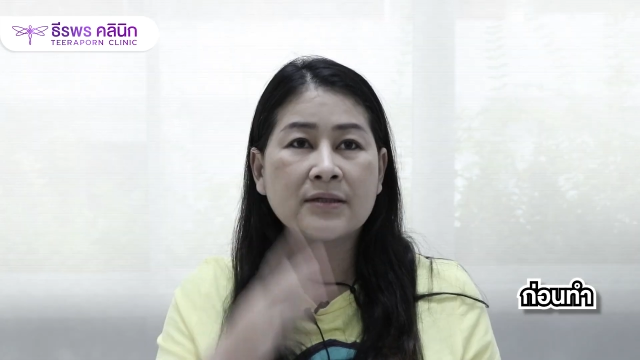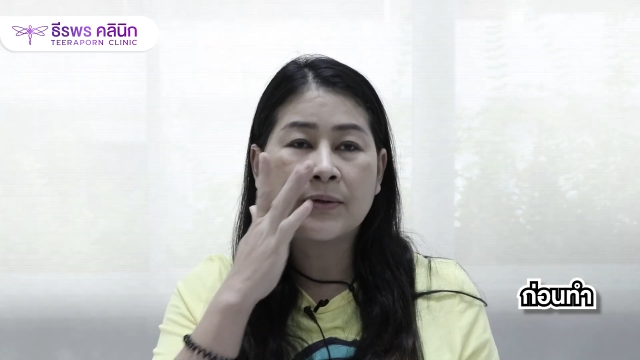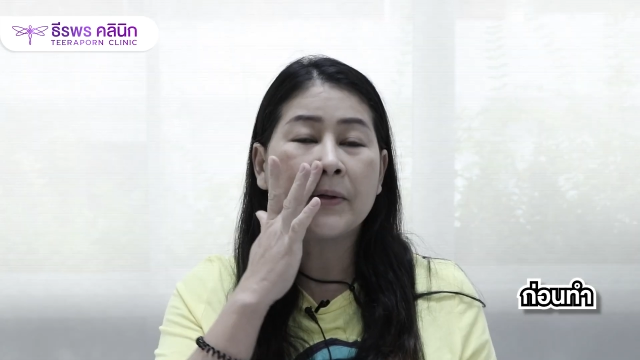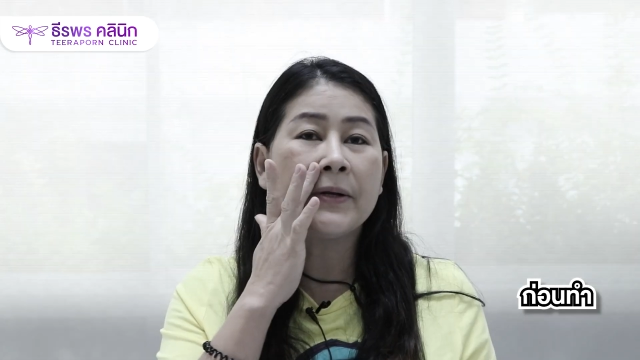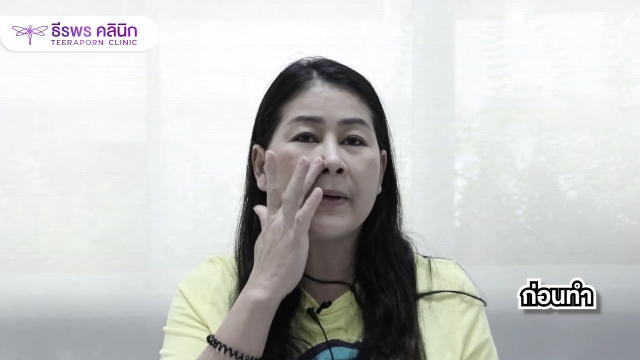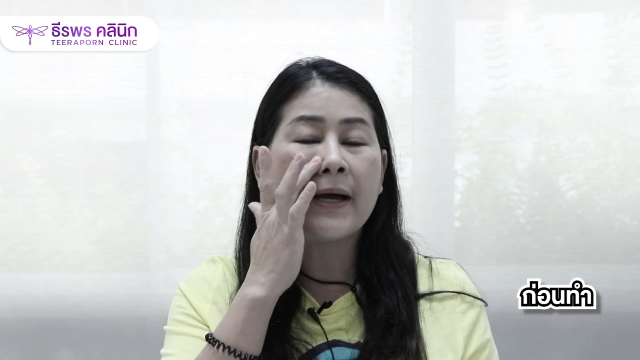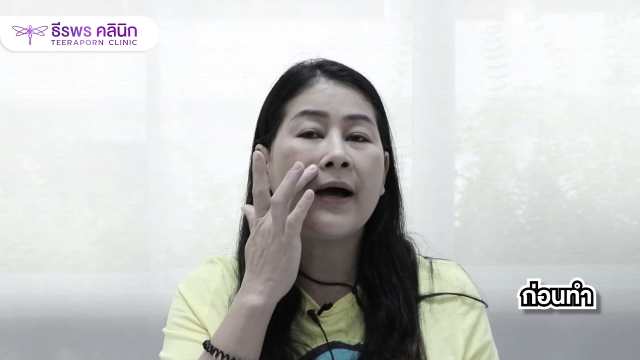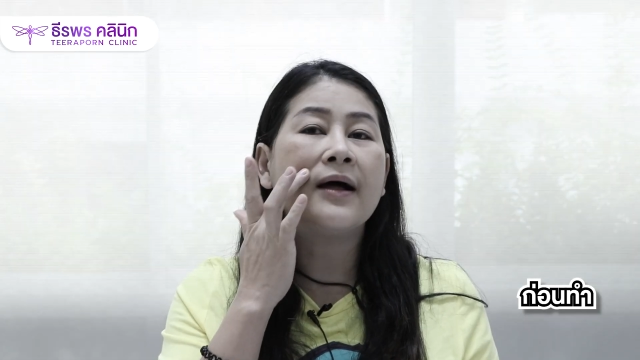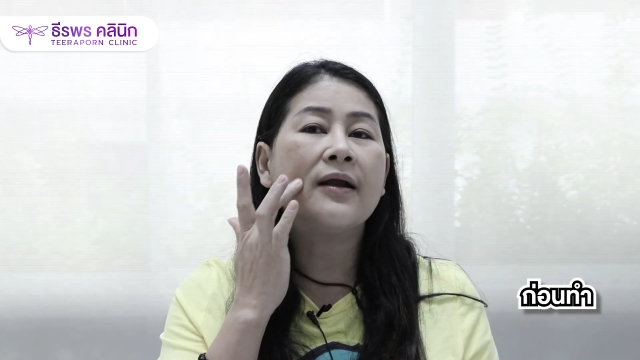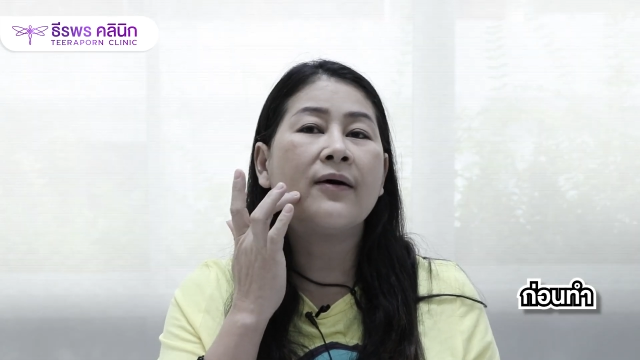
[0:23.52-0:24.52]
ตรงนี้ด้วย
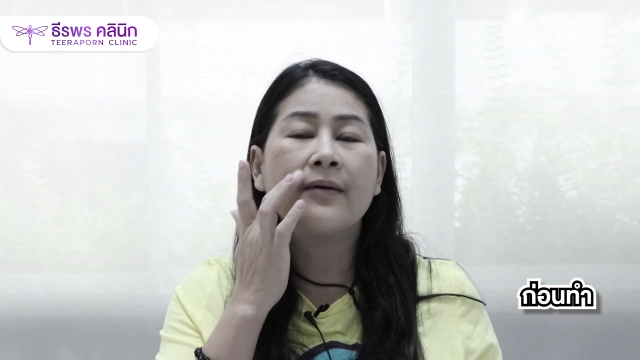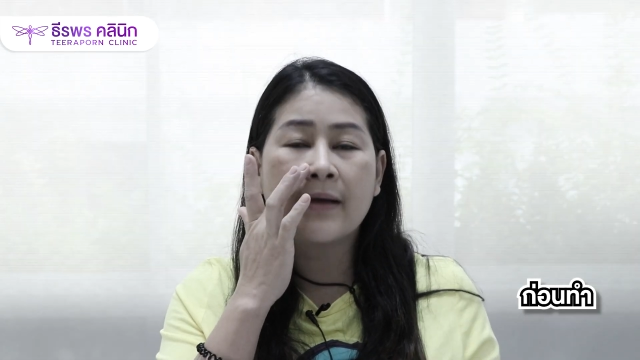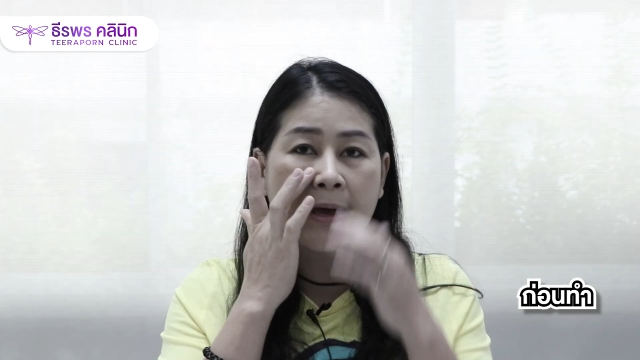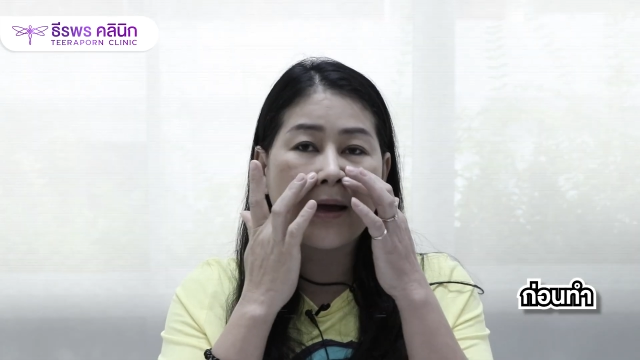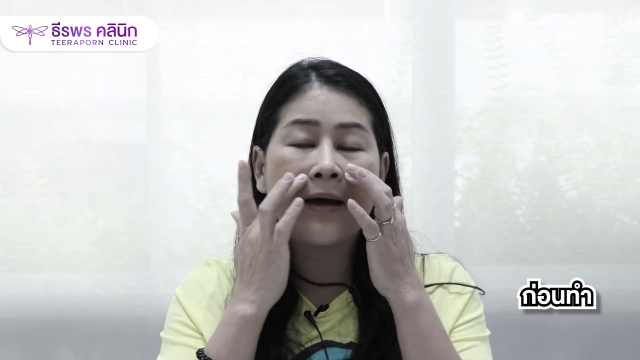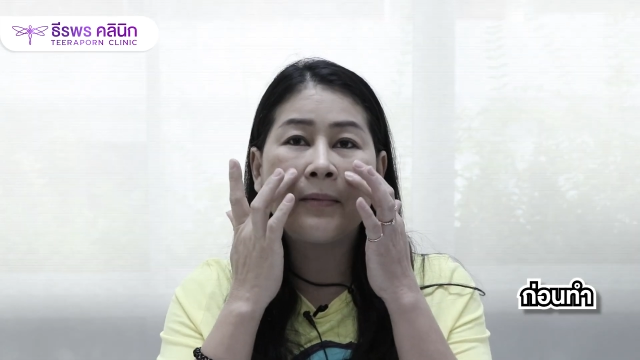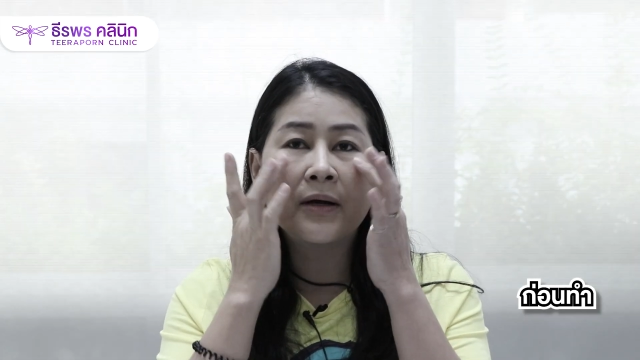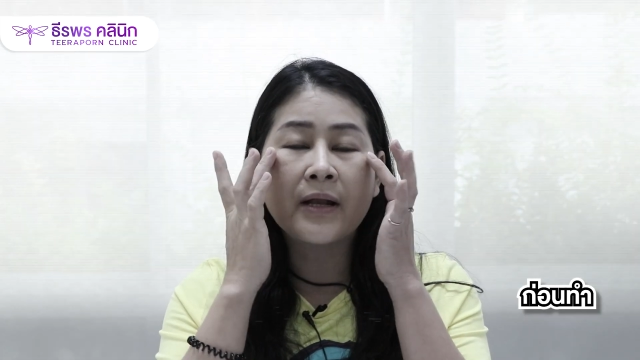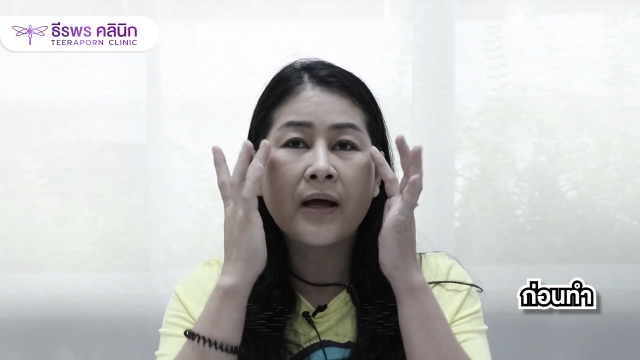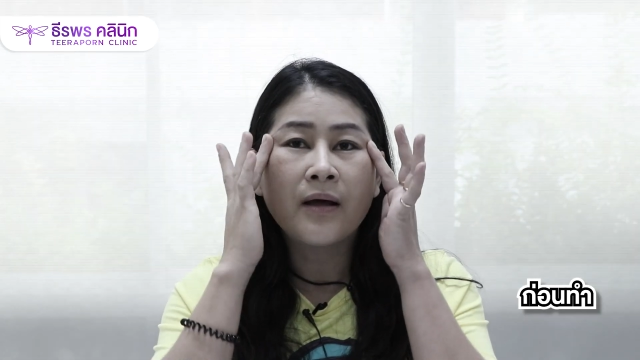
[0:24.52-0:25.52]
ค่ะ ลองแก้มร
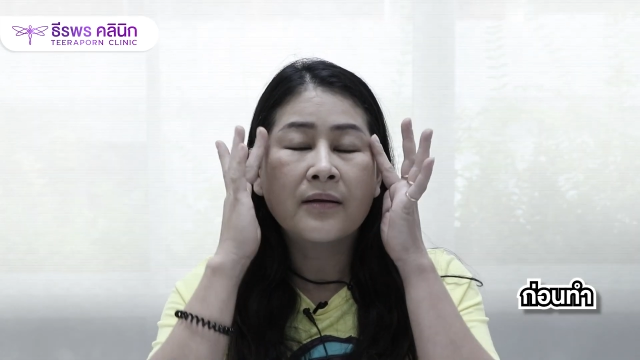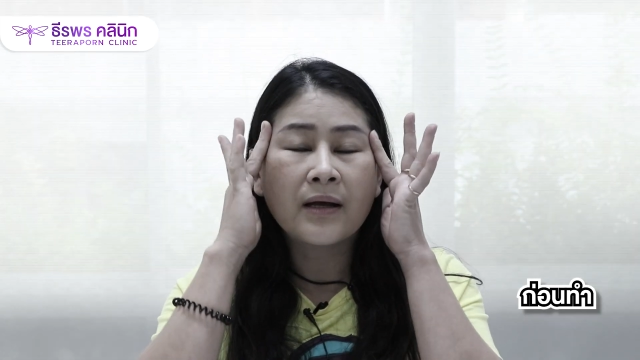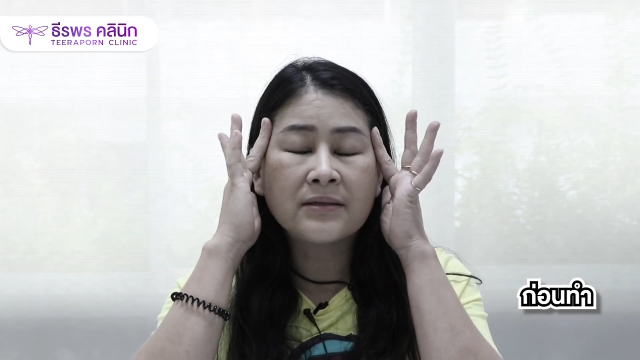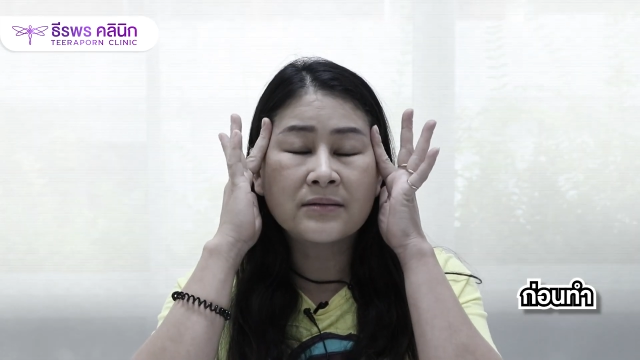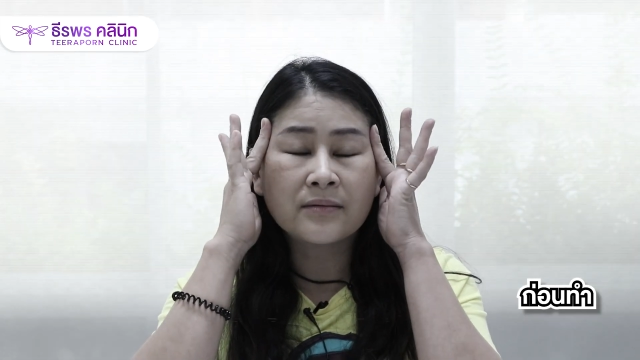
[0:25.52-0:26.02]
องเนี้ย ถ้า